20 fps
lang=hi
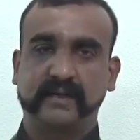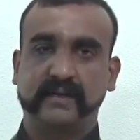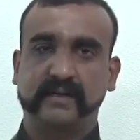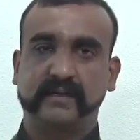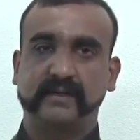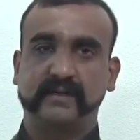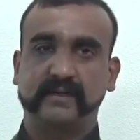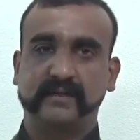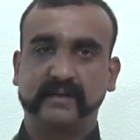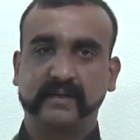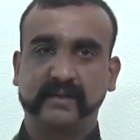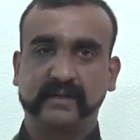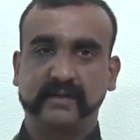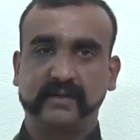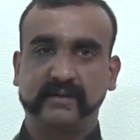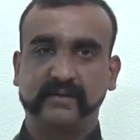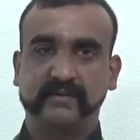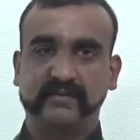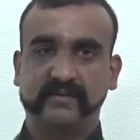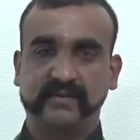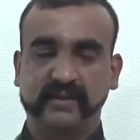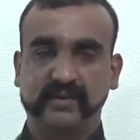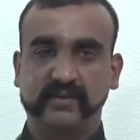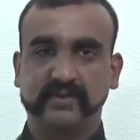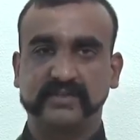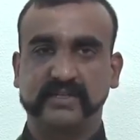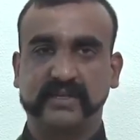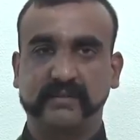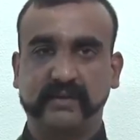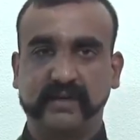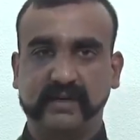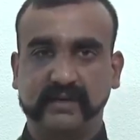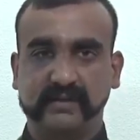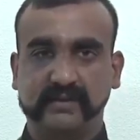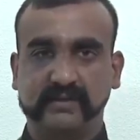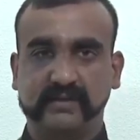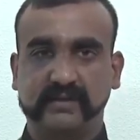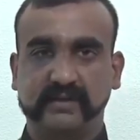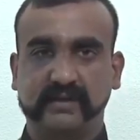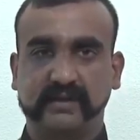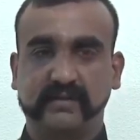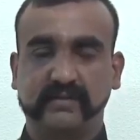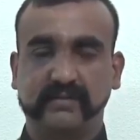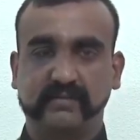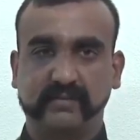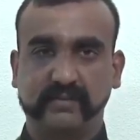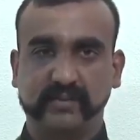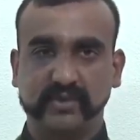एंड uh, फिर उसके बाद uh,